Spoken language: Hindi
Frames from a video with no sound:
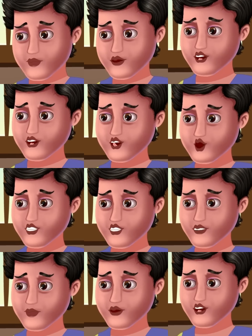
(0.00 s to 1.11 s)
उस साधु
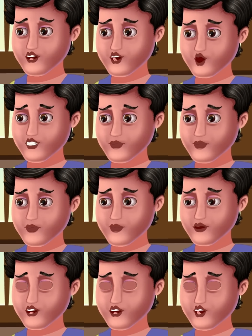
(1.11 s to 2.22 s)
ने जो कहा
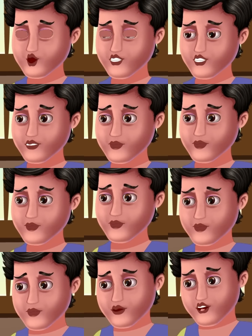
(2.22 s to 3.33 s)
क्या वो सच है
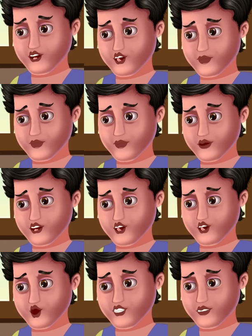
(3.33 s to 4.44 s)
क्या सच में
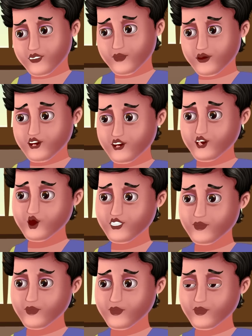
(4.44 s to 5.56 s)
ये घी जादुई
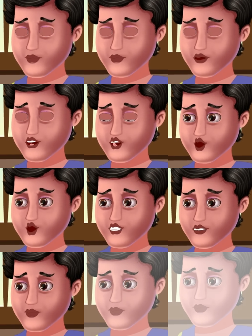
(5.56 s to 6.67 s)
है देखता
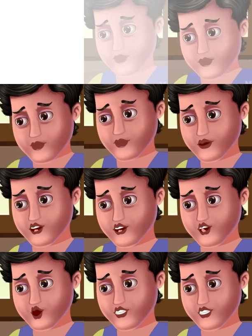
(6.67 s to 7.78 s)
हूँ
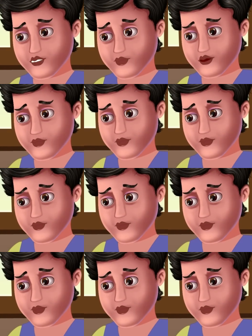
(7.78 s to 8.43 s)
गुलाब जामुन